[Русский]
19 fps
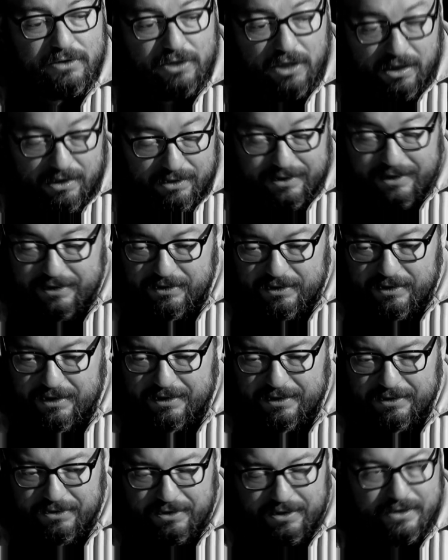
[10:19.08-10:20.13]
да, да, это
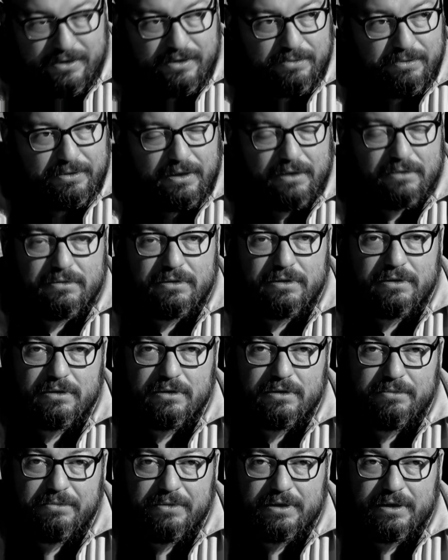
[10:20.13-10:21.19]
так оно и есть, потому
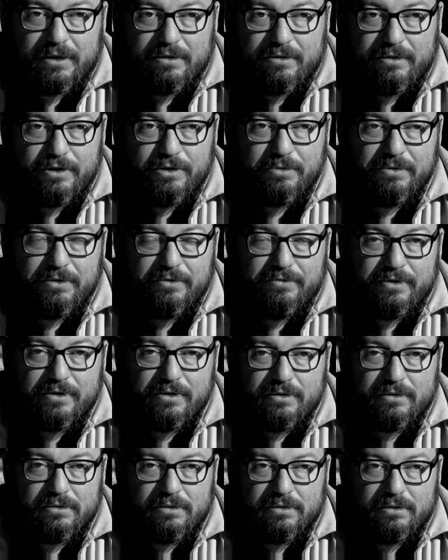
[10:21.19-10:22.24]
что Дмитрий Анатольевич
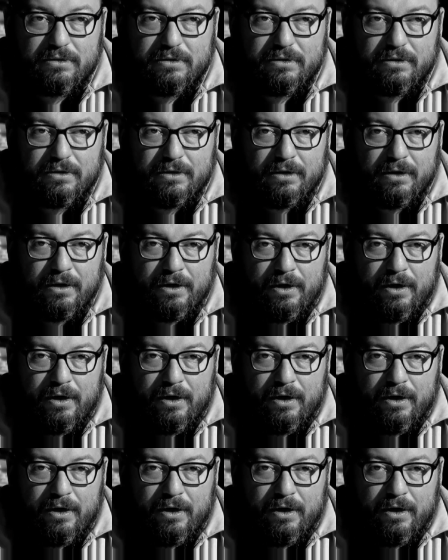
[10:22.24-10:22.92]
Медведев э,